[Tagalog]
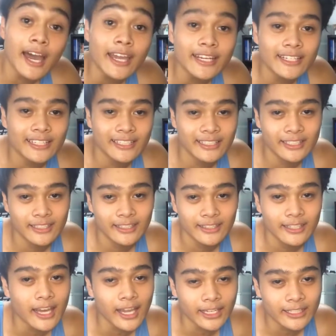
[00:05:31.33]

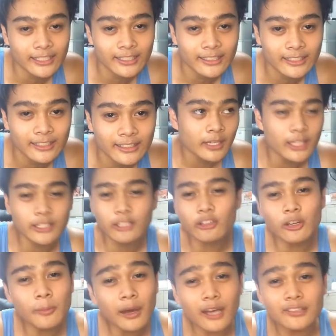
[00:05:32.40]
9. Eh, hindi
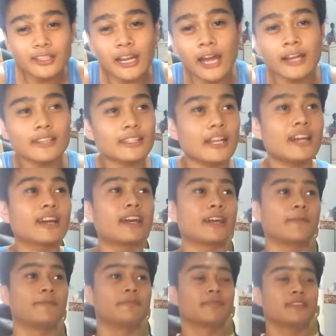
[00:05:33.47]
ko naman kasalanan talaga
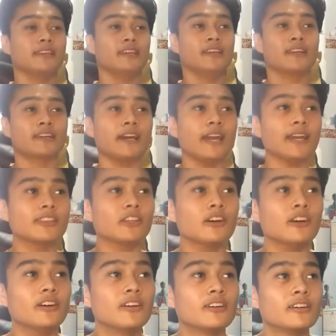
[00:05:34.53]
eh. Kaya
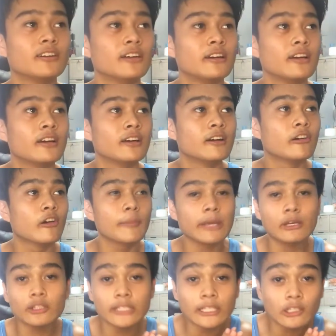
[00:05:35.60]
ito,
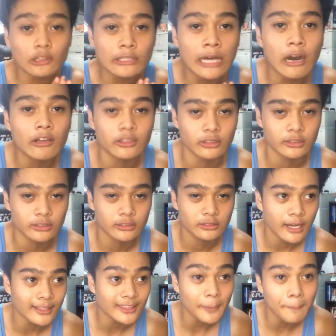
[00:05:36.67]
umikot-ikot lang ako dun.
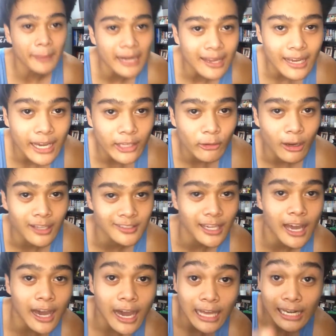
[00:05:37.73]
At na-prank kayo kasi
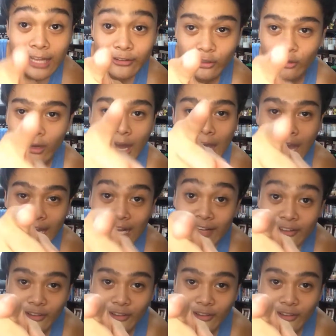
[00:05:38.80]
akala nyo, akala